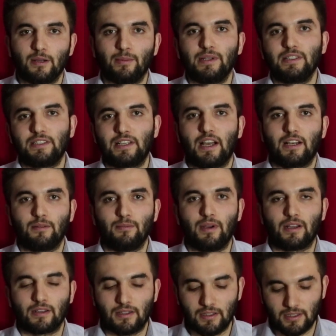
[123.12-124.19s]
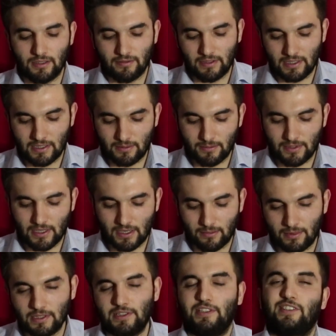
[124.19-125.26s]
arabayı çıkartmaktı ve kırmızı
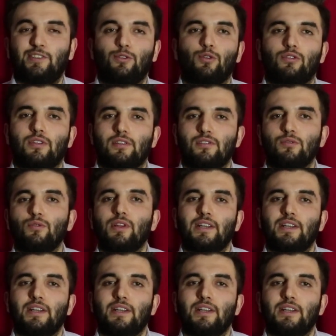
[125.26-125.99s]
arabaya çıkış noktasına